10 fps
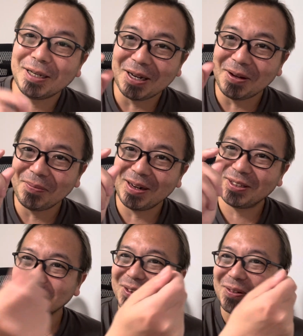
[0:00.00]
やっぱり
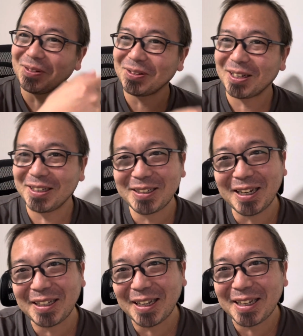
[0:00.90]
ちょっとでもそれに
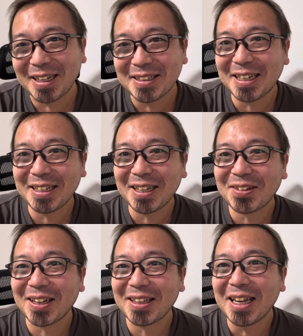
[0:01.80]
近い体験したいな
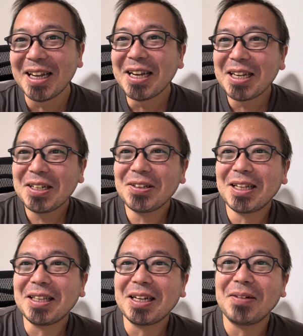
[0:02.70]
とかっていうの
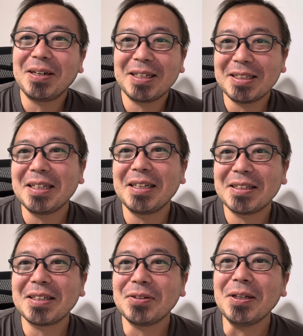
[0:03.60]
だって構わないじゃないで
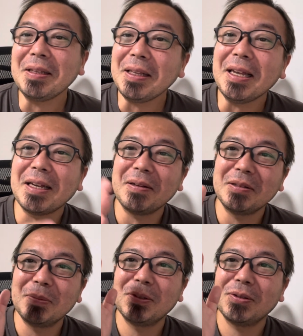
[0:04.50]
すか。そうやって
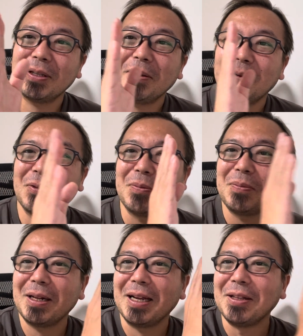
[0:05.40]
自分のね、この
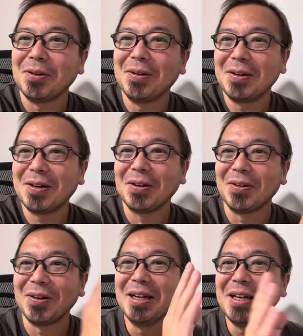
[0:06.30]
未来のこ
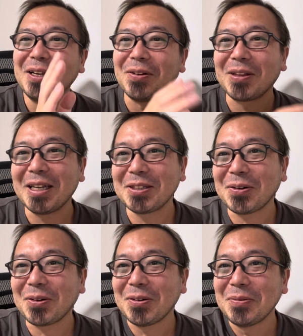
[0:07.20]
の予定
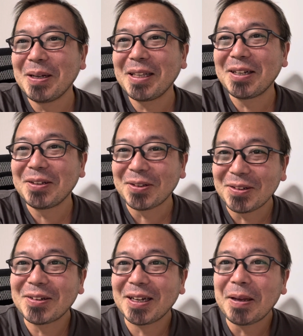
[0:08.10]
帳をこう埋めていくと
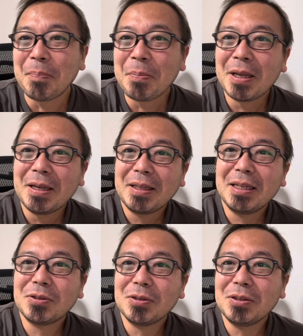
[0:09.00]
いうかね。
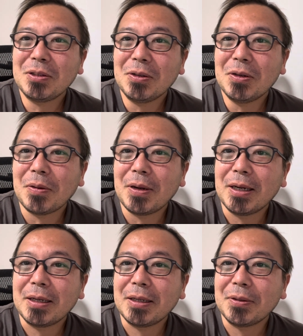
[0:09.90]
で、そうすると、
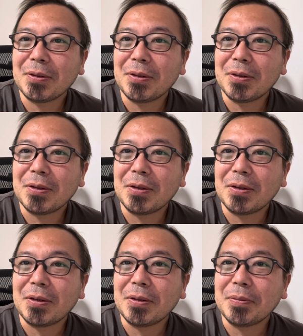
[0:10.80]
あ
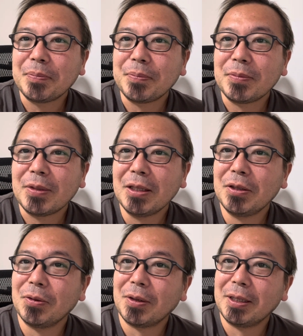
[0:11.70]
の、何
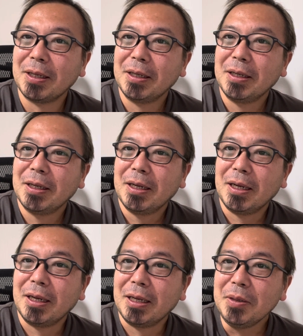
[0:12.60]
て言うのかな。
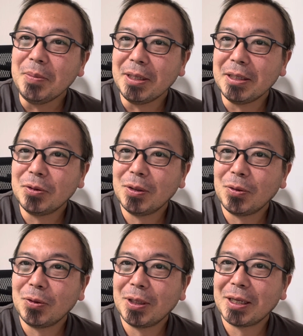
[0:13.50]
え今できそうな
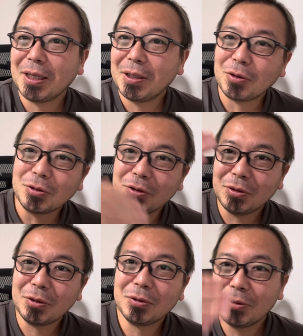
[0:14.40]
ことだけやってると
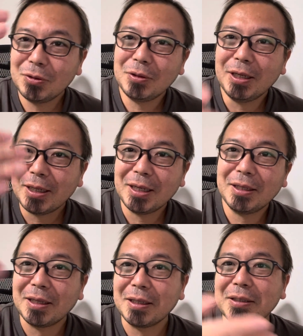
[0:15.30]
ずっとそういうね観
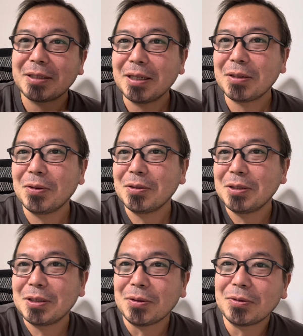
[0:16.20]
点でしかこう
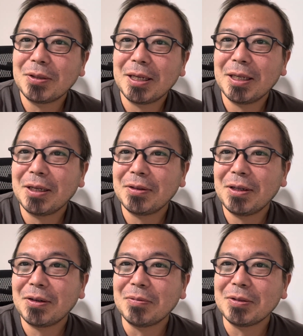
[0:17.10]
人生を送っていけなくな
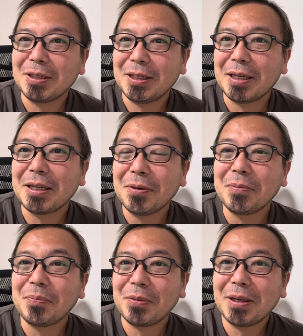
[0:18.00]
るかもしれないけど
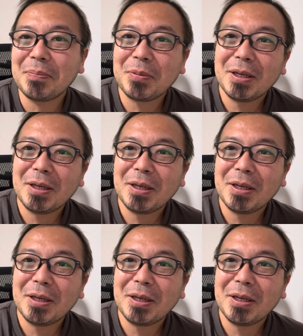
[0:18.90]
ね